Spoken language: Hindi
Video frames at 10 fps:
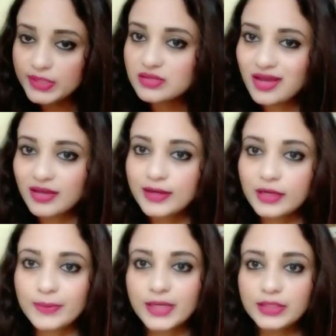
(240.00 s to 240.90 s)
भी
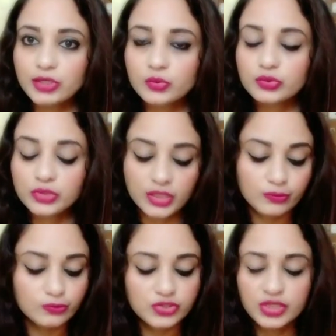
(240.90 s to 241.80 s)
सांगरिया ब्रांड की कुर्ती है
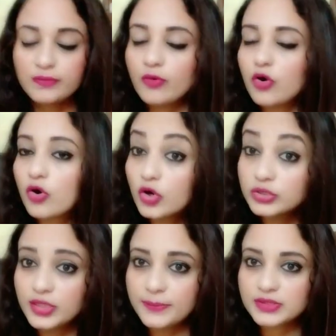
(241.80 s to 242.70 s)
मुझे ये
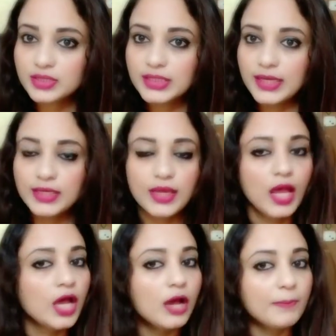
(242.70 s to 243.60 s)
बहुत ही पसंद आई है
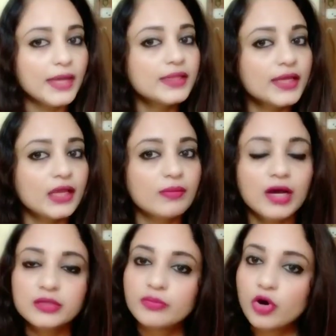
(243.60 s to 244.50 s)
पहनने के
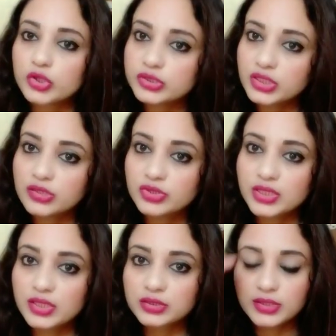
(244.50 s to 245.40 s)
बाद बहुत ही
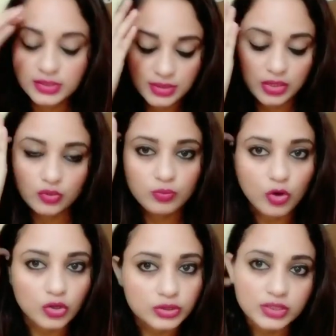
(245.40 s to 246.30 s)
अच्छी लगती है इसका लुक
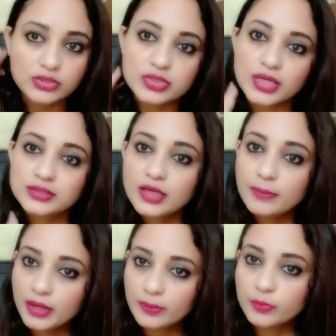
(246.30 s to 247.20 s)
बहुत ही अच्छा आता है
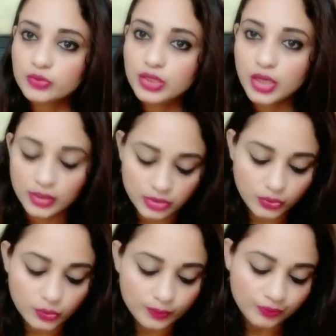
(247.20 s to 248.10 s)
मैं आपको दिखाती
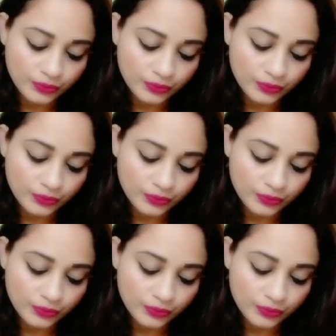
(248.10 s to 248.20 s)
हूँ